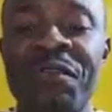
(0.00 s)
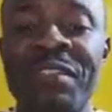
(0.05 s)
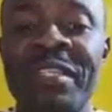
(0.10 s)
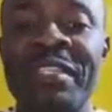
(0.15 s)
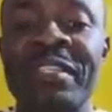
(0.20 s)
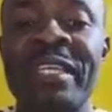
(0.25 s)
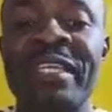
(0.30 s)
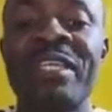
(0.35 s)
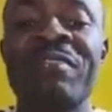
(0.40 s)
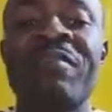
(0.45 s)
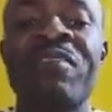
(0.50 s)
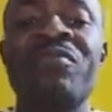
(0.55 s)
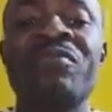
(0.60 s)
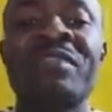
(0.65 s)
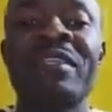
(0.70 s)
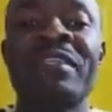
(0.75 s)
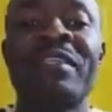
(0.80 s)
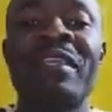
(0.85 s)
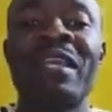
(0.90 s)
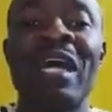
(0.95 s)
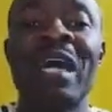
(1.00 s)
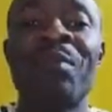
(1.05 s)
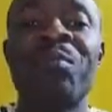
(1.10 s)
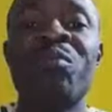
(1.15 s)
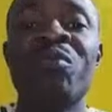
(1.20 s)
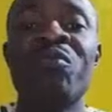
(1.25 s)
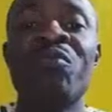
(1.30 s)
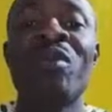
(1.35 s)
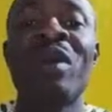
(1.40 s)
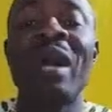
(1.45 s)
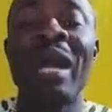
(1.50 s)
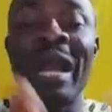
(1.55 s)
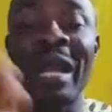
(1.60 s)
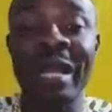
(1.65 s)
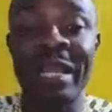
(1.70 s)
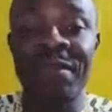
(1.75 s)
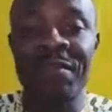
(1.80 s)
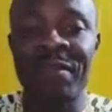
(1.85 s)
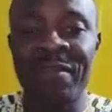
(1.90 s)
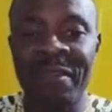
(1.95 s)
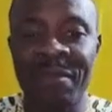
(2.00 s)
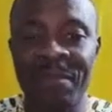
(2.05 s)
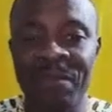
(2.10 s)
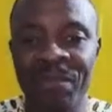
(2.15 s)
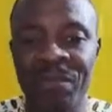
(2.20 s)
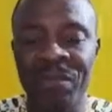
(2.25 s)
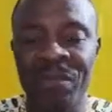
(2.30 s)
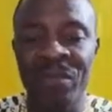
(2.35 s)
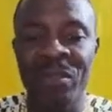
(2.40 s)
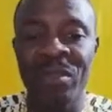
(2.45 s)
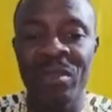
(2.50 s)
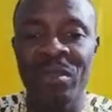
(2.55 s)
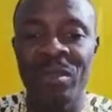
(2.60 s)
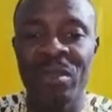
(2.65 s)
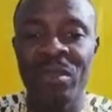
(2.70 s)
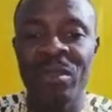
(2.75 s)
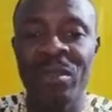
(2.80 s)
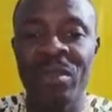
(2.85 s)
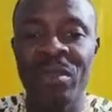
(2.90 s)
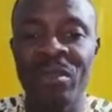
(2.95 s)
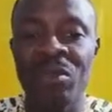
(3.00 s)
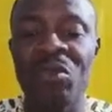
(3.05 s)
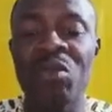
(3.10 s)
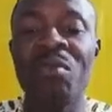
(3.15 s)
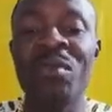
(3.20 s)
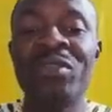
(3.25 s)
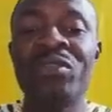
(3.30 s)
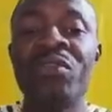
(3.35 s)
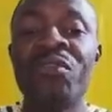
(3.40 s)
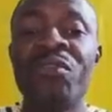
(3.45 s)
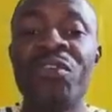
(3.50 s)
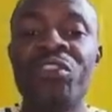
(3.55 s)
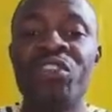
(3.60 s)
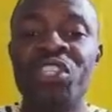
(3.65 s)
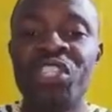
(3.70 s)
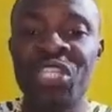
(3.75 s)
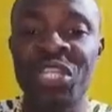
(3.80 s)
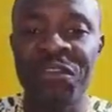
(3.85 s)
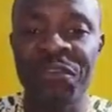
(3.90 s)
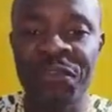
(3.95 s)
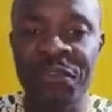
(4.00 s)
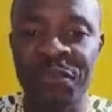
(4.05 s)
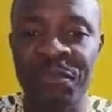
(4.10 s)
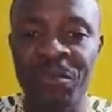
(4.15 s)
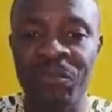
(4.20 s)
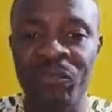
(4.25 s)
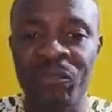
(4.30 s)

c'est ça qui va vous aider à pouvoir arriver comment devenir chef